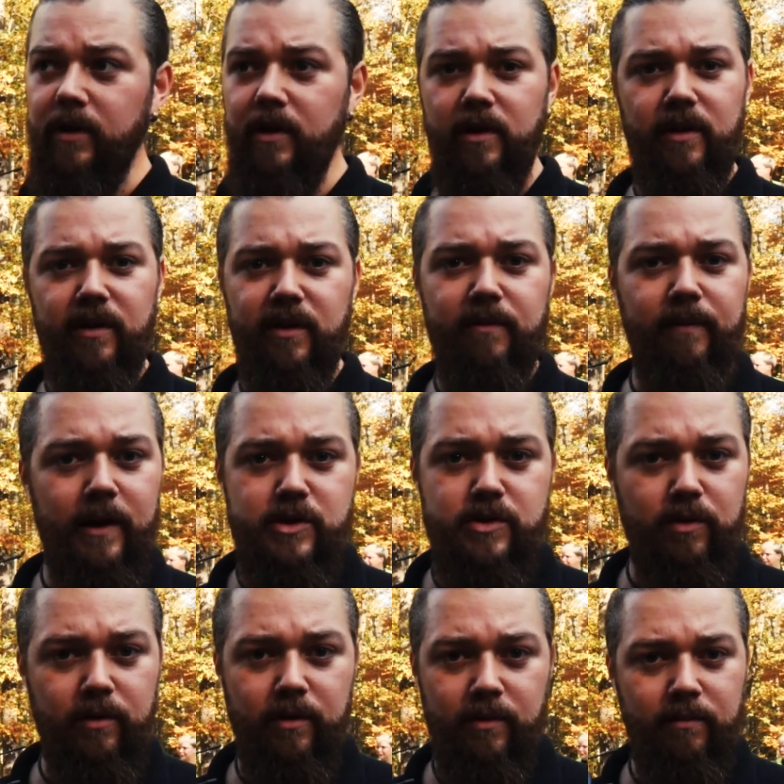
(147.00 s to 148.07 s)
hier in dieses
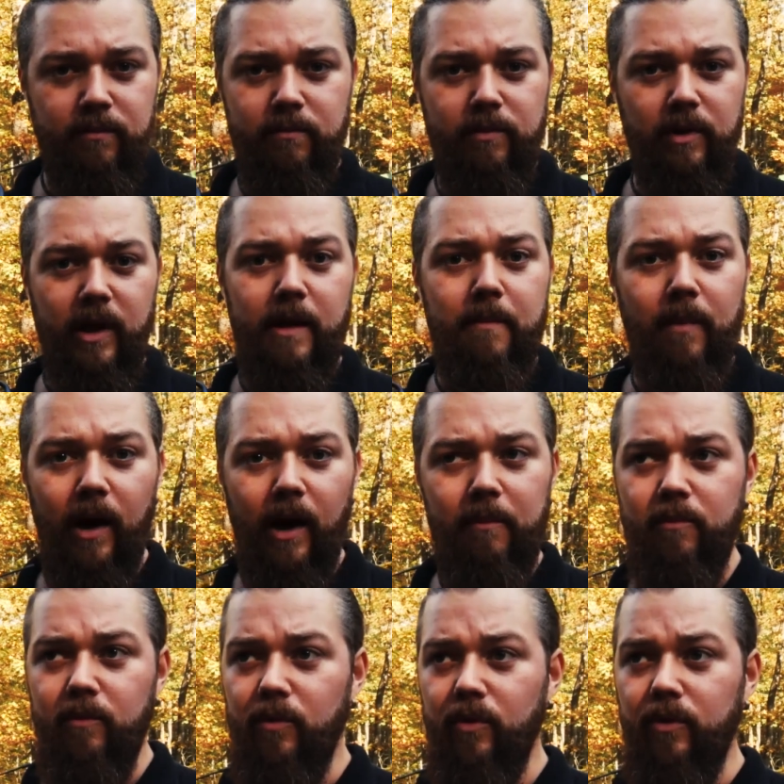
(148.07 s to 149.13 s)
Waldstück begeben
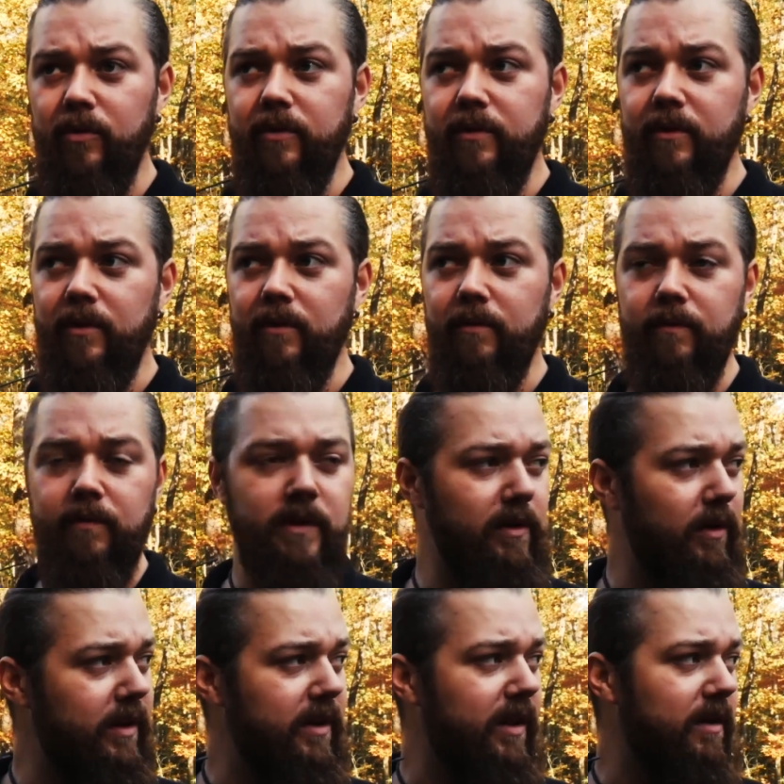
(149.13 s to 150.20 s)
haben und äh, wir
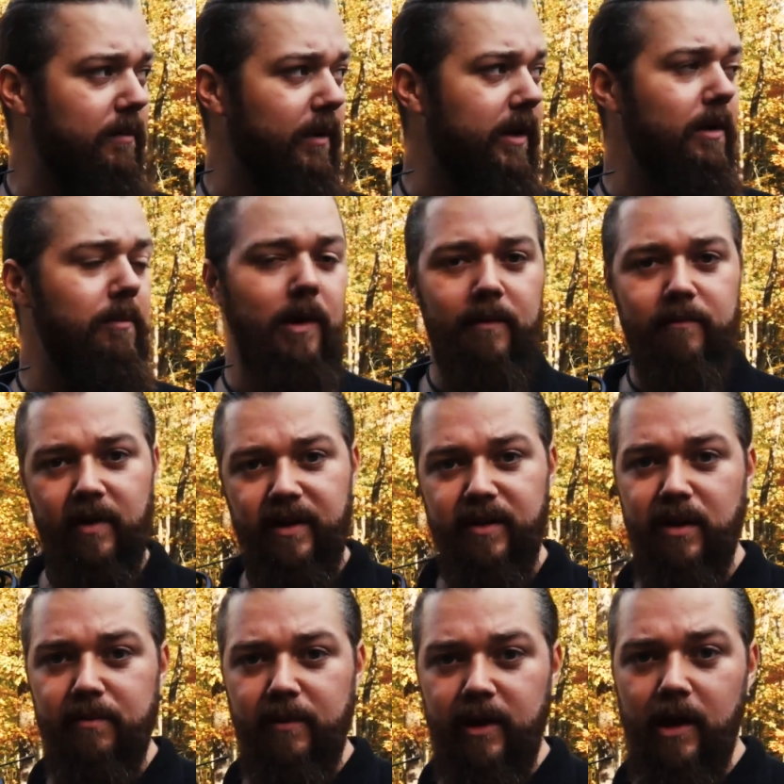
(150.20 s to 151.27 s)
sollen jetzt erstmal hier bleiben, werden
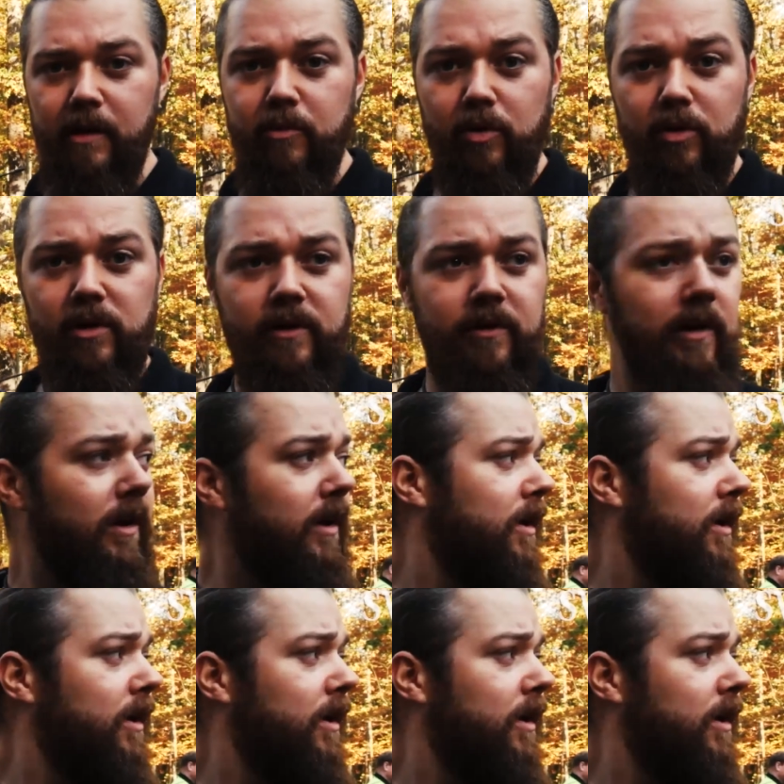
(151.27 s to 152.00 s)
jetzt erstmal hier gebündelt